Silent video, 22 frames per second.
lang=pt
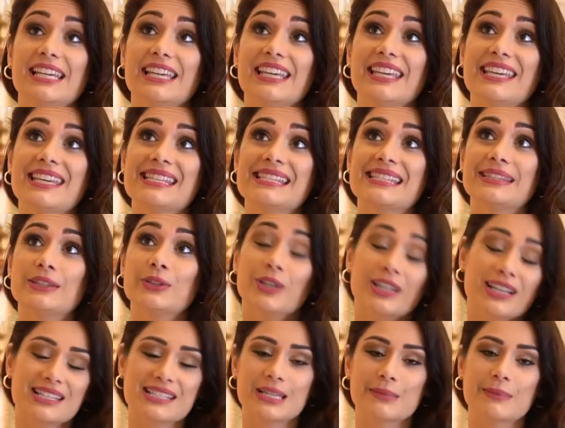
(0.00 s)
E no
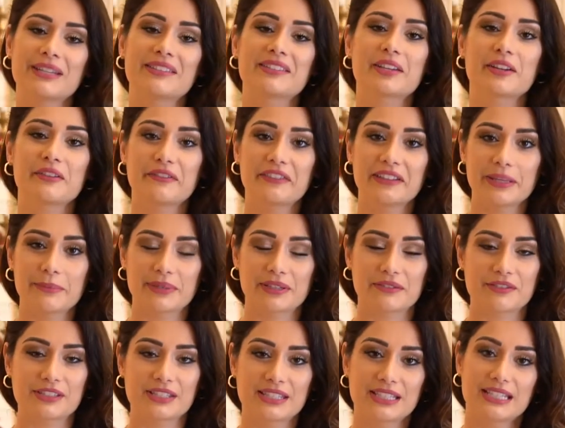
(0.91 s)
casamento que eu falei para
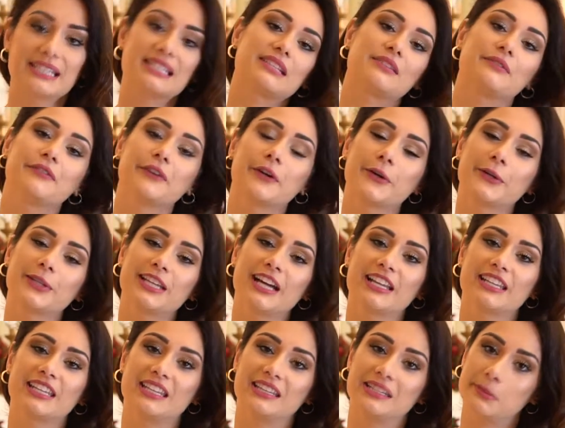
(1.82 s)
vocês, que foi o da
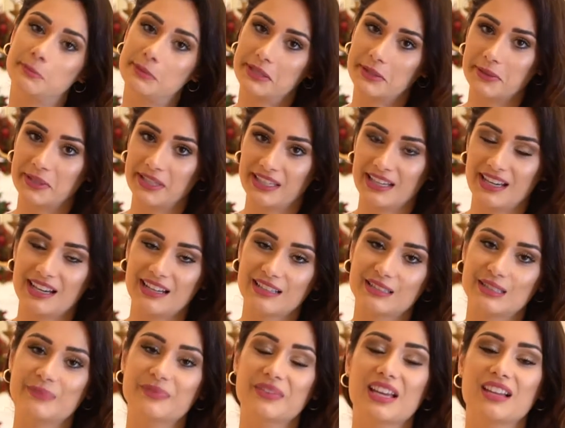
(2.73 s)
Nina, minha
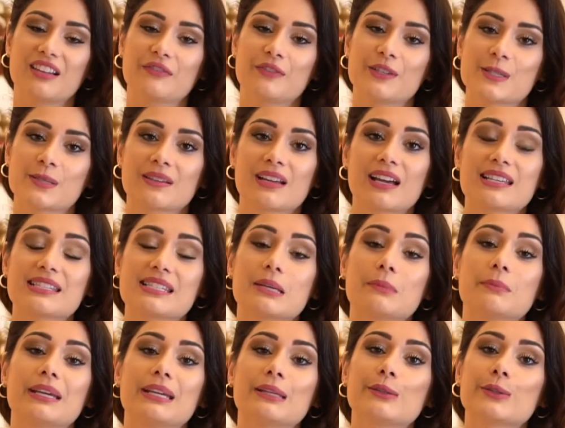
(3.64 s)
cunhada, ela fez um
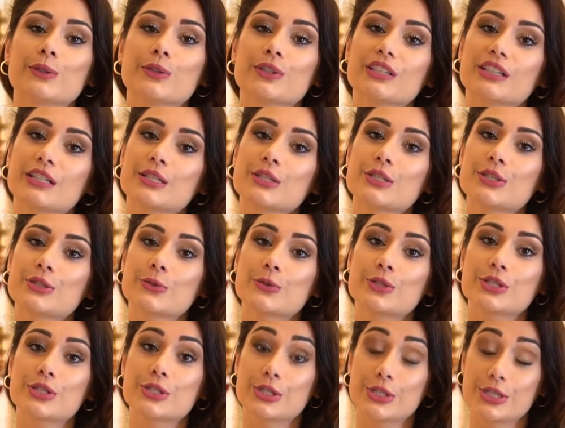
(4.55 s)
casamento durante o
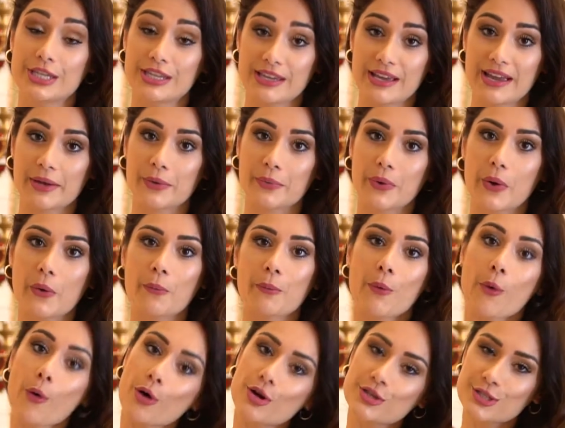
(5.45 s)
dia, era um
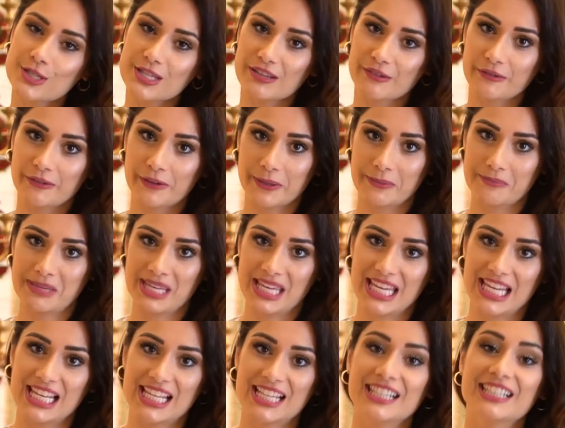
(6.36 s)
almoço em
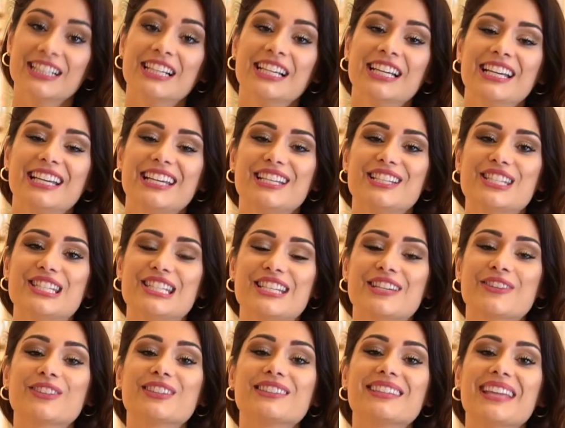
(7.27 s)
família e
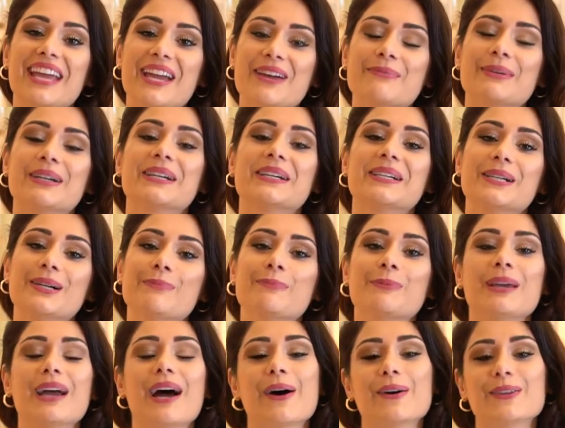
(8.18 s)
tinha o tema
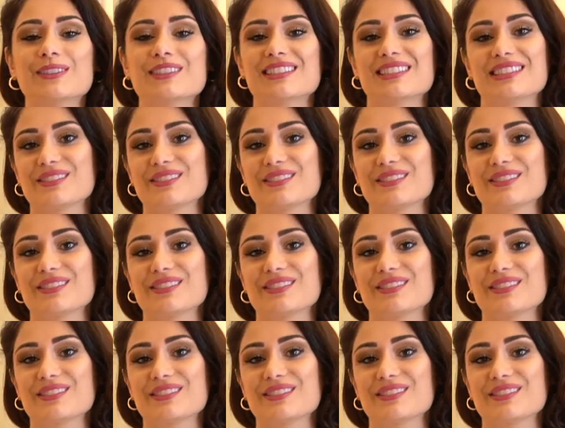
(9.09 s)
Up Altas